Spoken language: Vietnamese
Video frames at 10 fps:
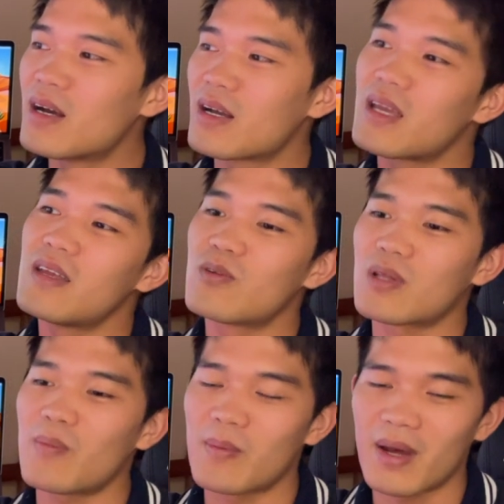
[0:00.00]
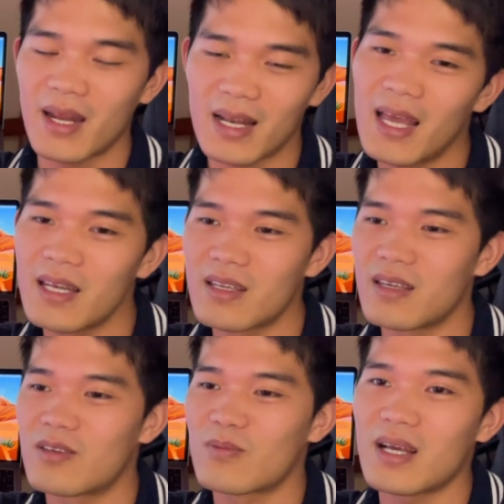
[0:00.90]
khi chúng ta bật màn hình lên thì
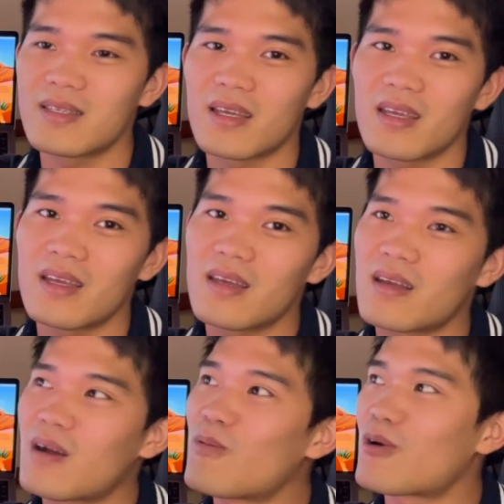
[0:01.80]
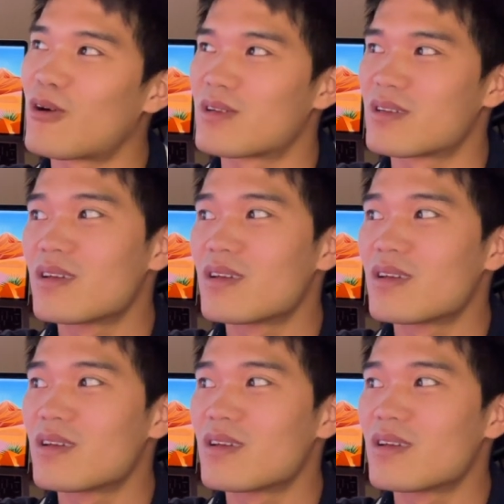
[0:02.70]
chúng ta sẽ không còn